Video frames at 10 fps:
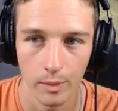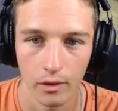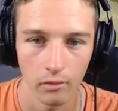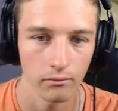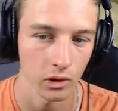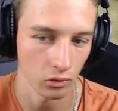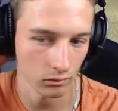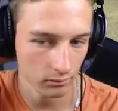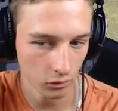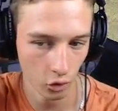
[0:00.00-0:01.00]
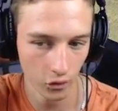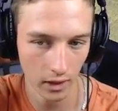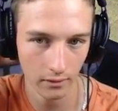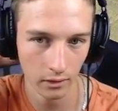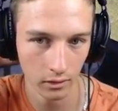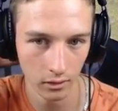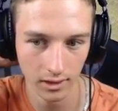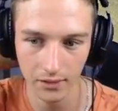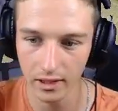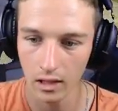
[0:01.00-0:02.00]
puis voilà, c'est tout. Donc je vais aller vendre
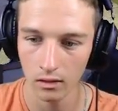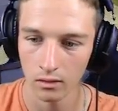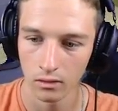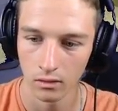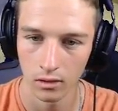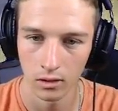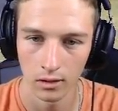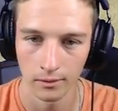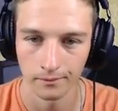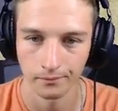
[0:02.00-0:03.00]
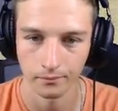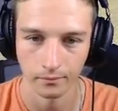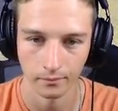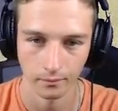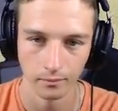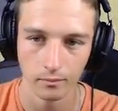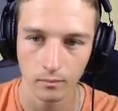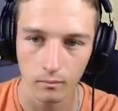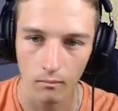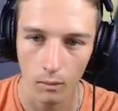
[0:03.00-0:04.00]
T'es vide là Ouais c'est bon, c'est bon, je suis bien, je
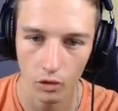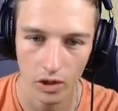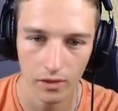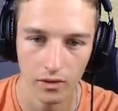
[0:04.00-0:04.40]
peux partir. Bon, je vite,